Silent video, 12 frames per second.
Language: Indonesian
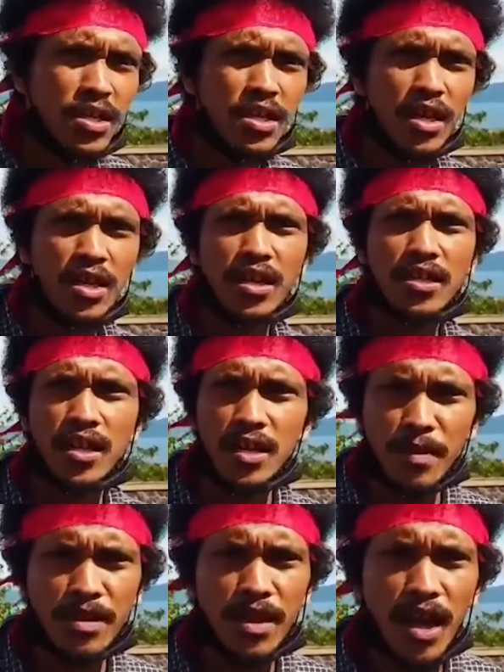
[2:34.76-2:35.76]
kira-kira
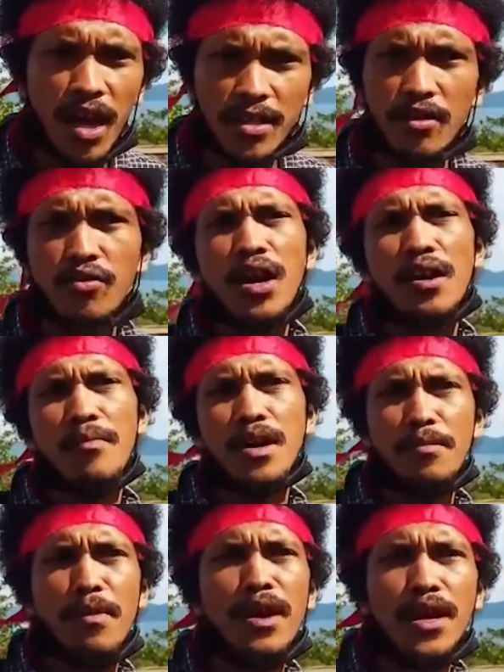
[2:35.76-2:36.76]
terlibatkah ataukah
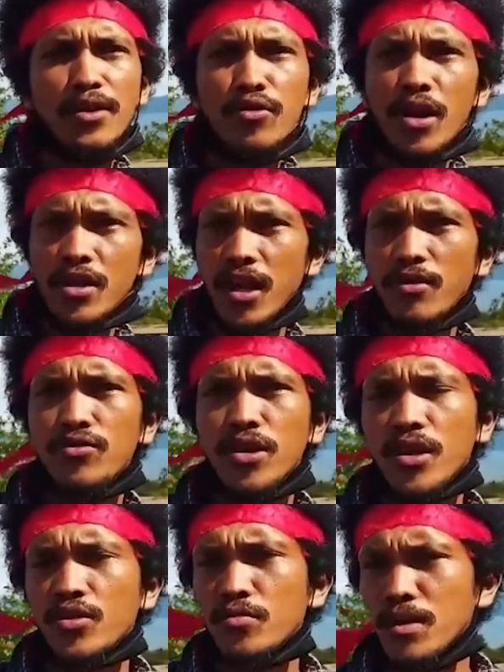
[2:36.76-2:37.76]
bagaimana itu yang seharusnya
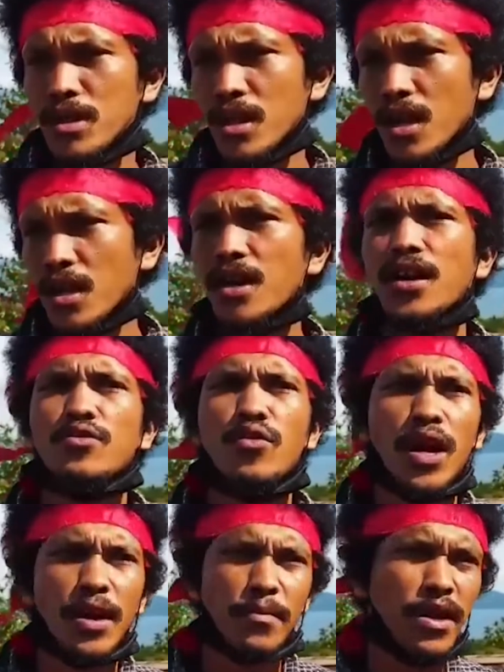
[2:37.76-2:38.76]
katong minta dan
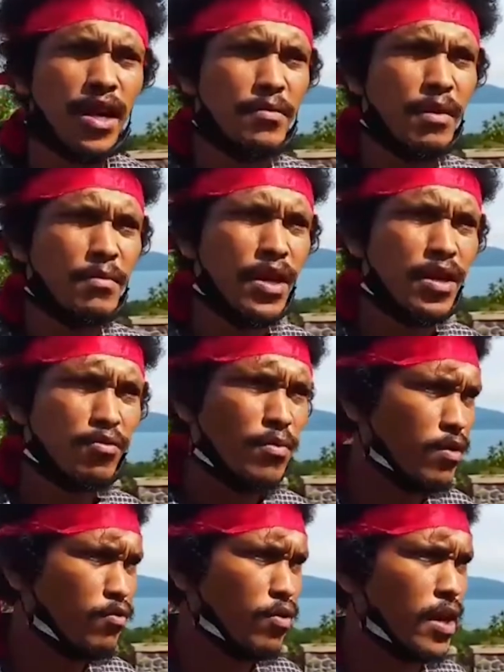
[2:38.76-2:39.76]
katong harapkan dari BPD itu
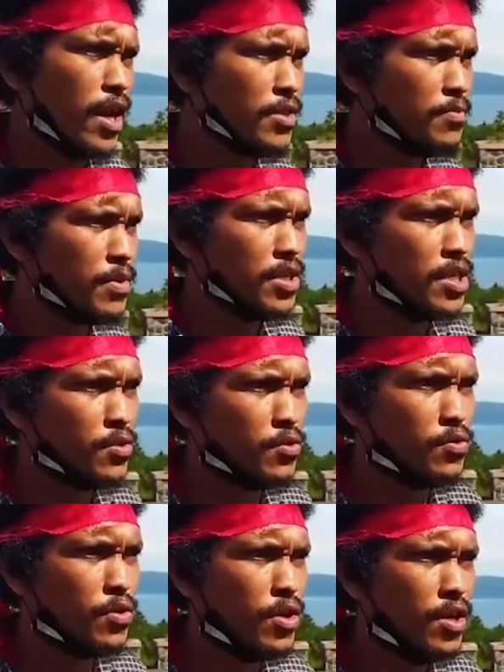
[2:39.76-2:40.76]
melakukan hal seperti itu
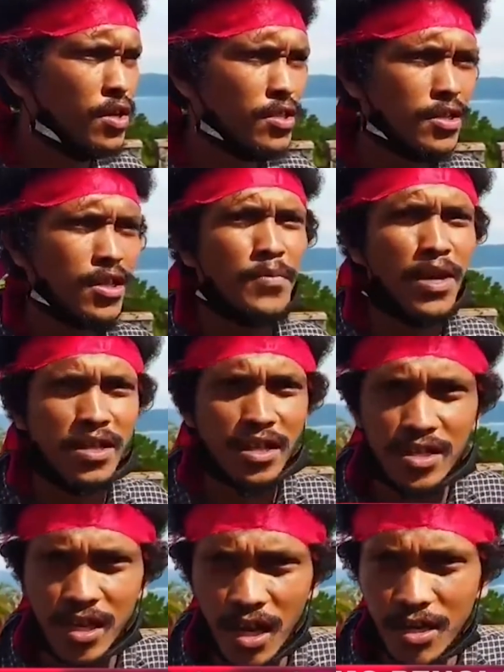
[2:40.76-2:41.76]
tetapi yang
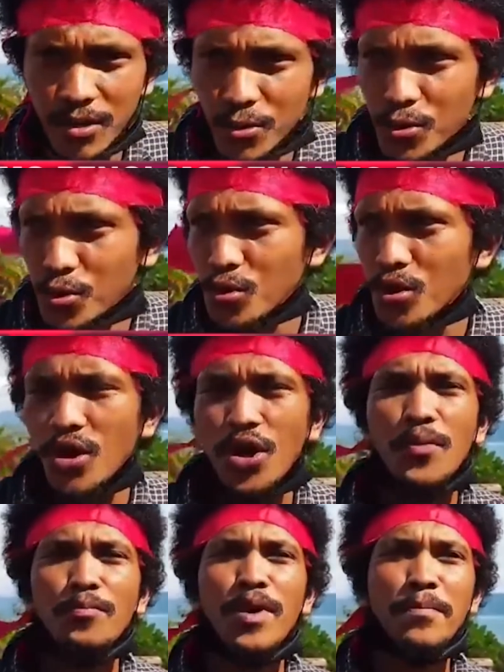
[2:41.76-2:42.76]
terjadi justru
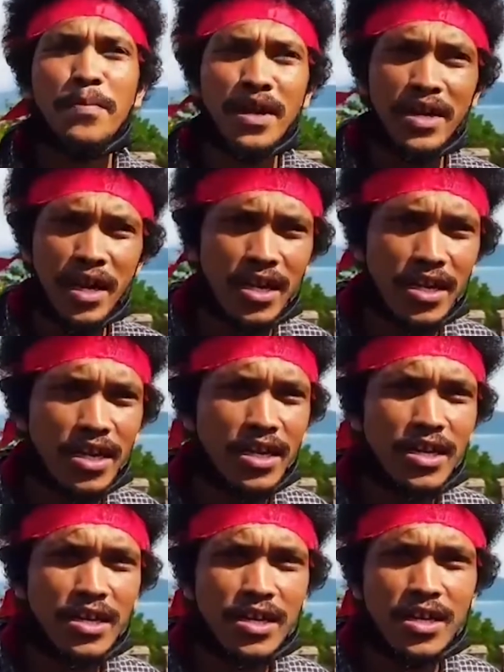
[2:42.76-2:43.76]
BPD ini
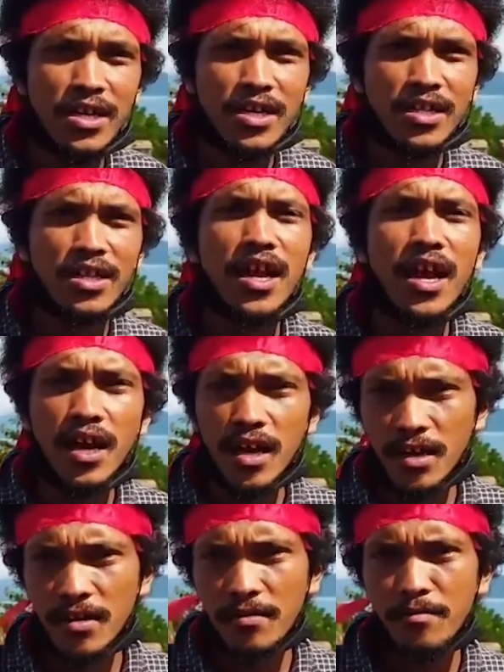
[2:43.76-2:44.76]
tidak
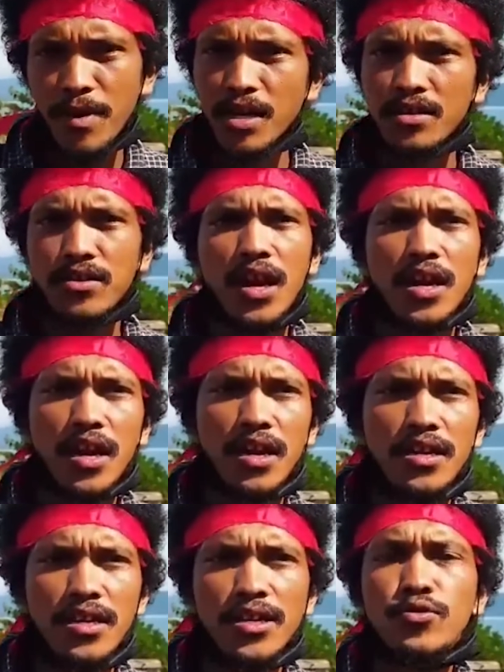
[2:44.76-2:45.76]
melaksanakan
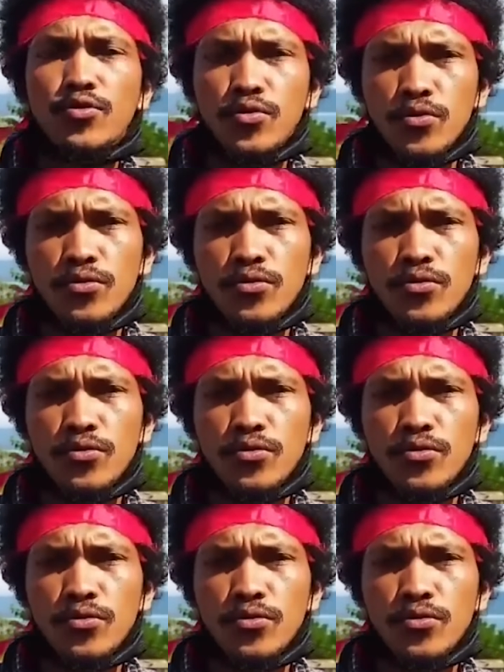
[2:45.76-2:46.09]
itu.